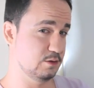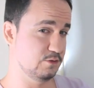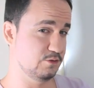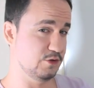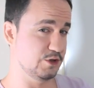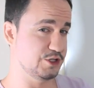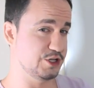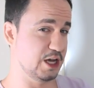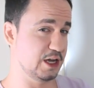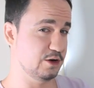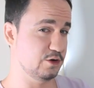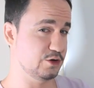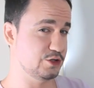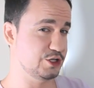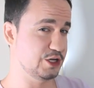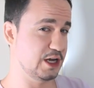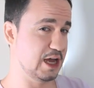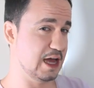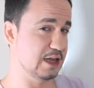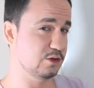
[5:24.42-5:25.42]
Foi
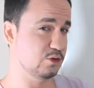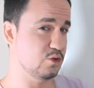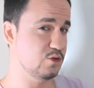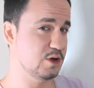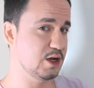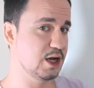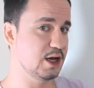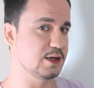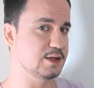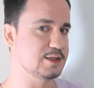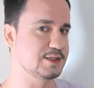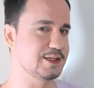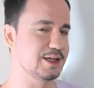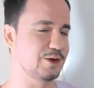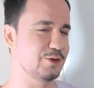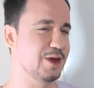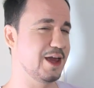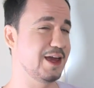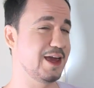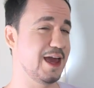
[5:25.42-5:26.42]
diagnosticado com câncer.
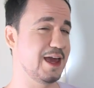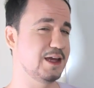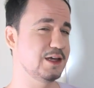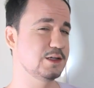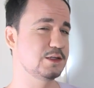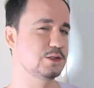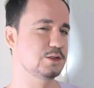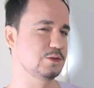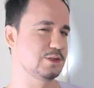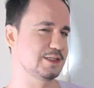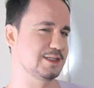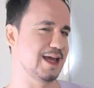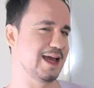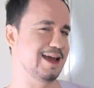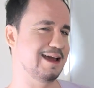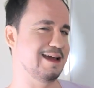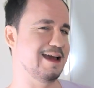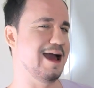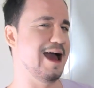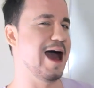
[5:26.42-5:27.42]
O que, que é isso? Isso é
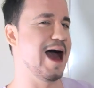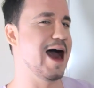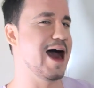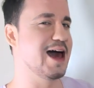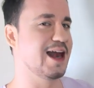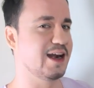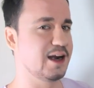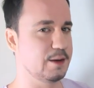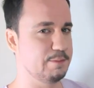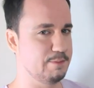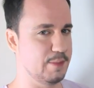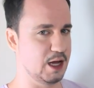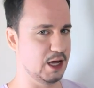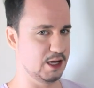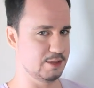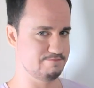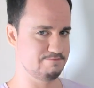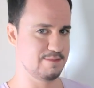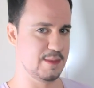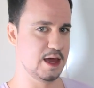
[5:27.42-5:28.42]

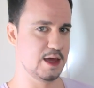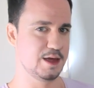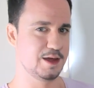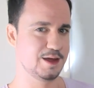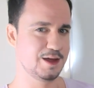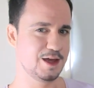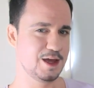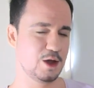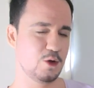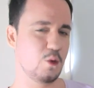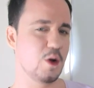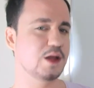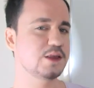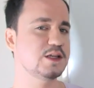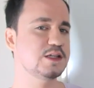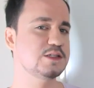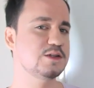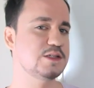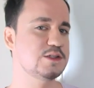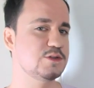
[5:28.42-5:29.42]
karma.
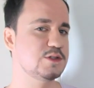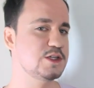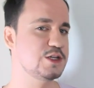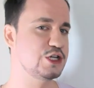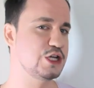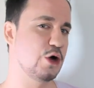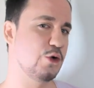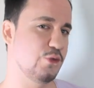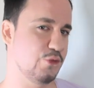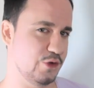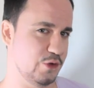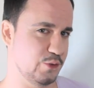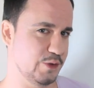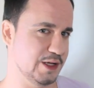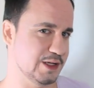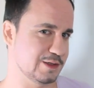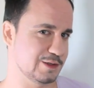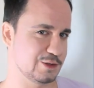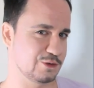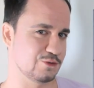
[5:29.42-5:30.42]
Quantas vezes você já ouviu
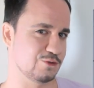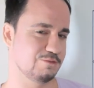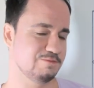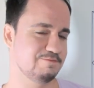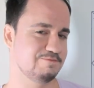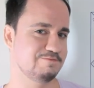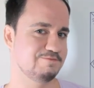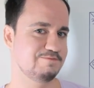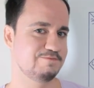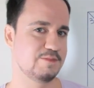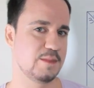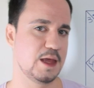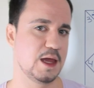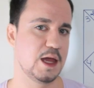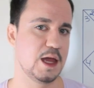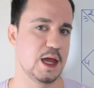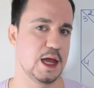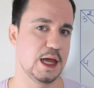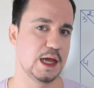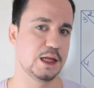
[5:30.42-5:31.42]
isso?
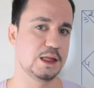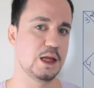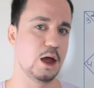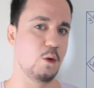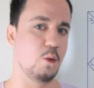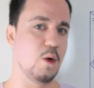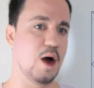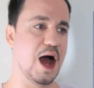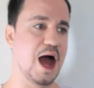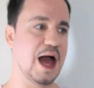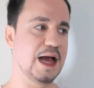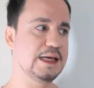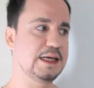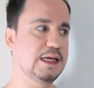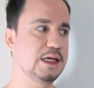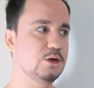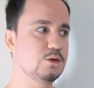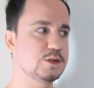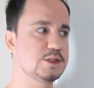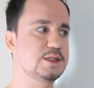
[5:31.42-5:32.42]
Então,
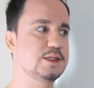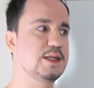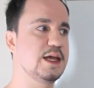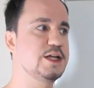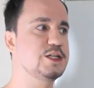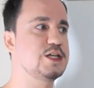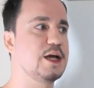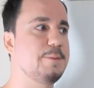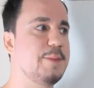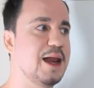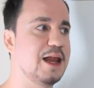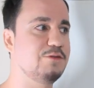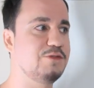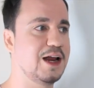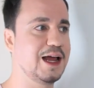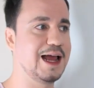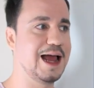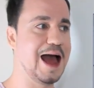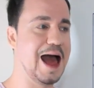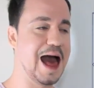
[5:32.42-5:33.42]
aqui no Ocidente, a
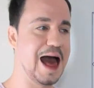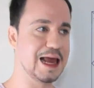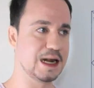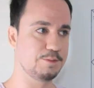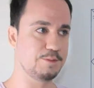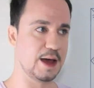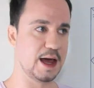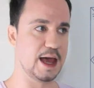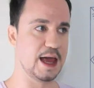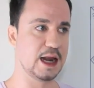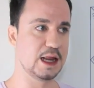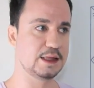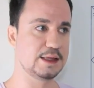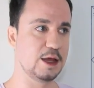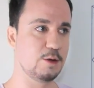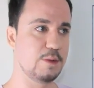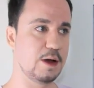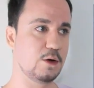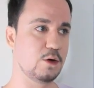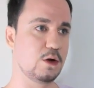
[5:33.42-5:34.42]
palavra karma ela
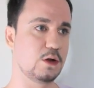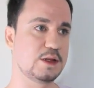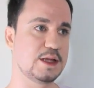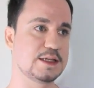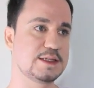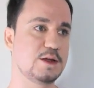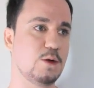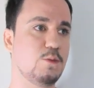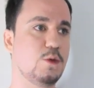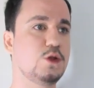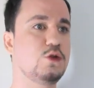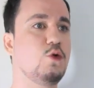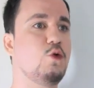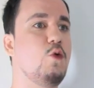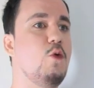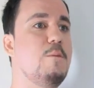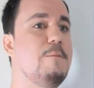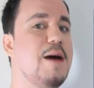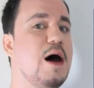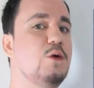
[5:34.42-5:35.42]
tem uma conotação muito
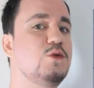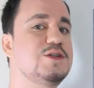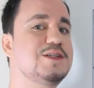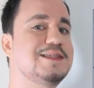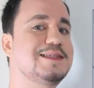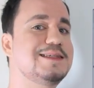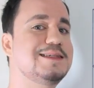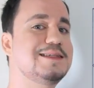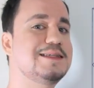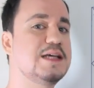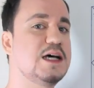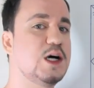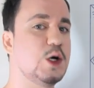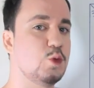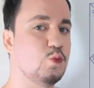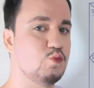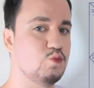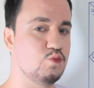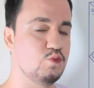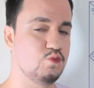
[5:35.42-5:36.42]
com
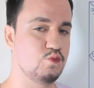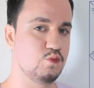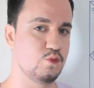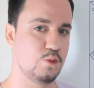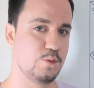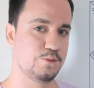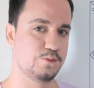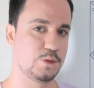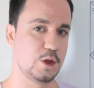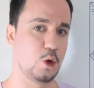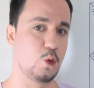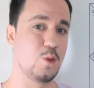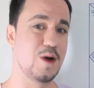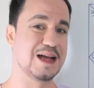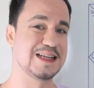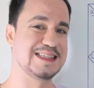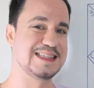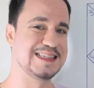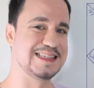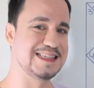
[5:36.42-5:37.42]
maldição, com
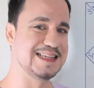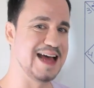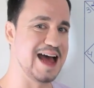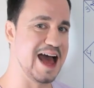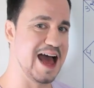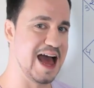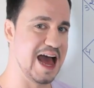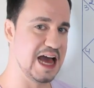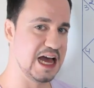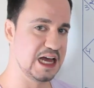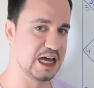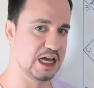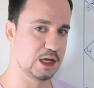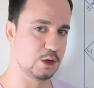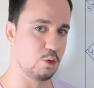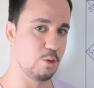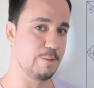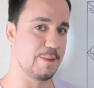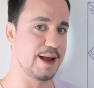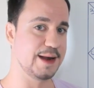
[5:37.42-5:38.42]
azar,
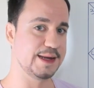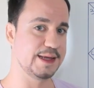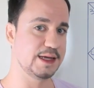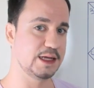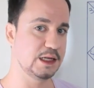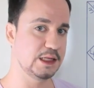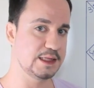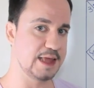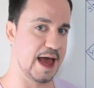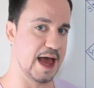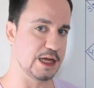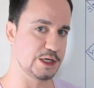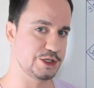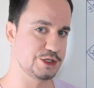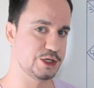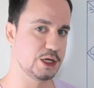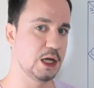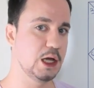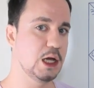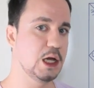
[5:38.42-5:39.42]
com
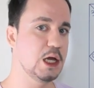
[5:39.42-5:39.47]
malignidade.